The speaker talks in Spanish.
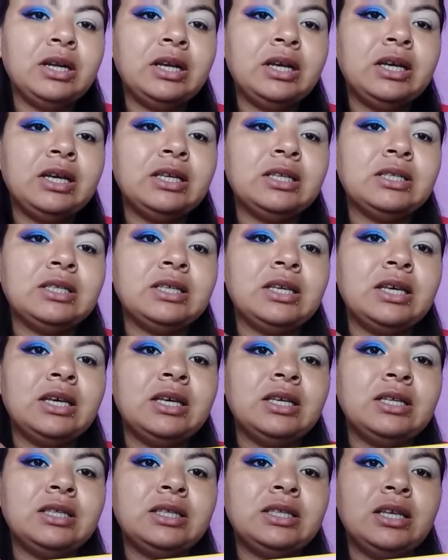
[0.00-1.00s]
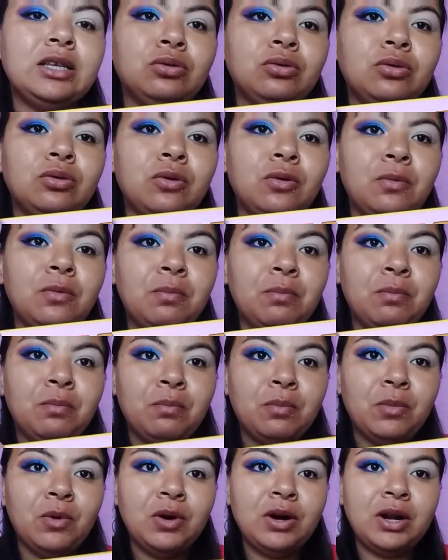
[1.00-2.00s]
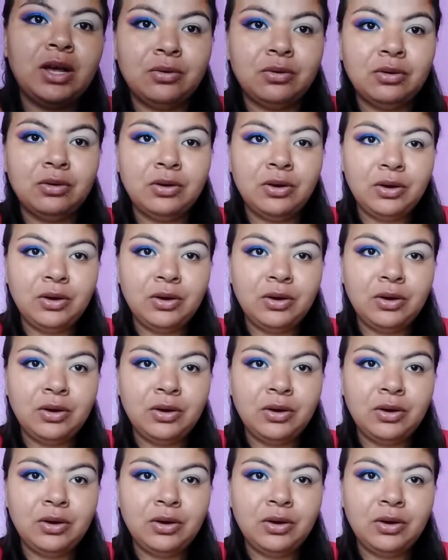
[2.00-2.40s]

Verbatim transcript: es este tono morado,